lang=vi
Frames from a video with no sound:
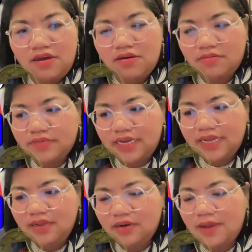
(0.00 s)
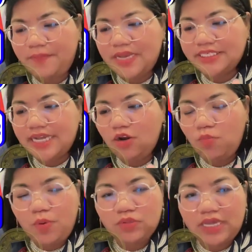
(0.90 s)
sao cái nách là bịa chắc
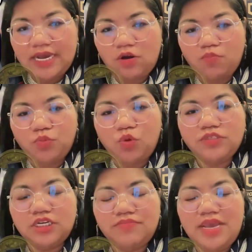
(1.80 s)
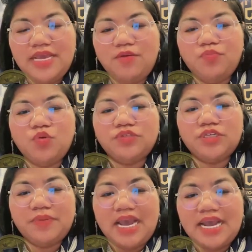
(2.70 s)
lô pô thà cùng tục chất mi cùng tục
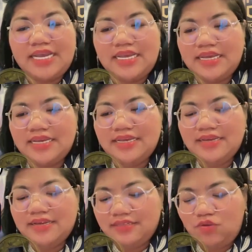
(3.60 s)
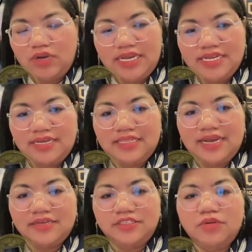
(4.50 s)
chất cài toàn ấy chai
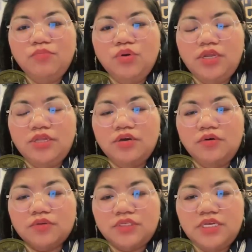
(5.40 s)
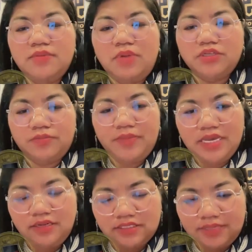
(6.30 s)
tay trong môn là dương hồ xin bao chồng
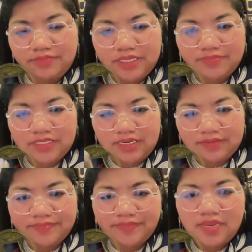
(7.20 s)
hiên sầm sầm dần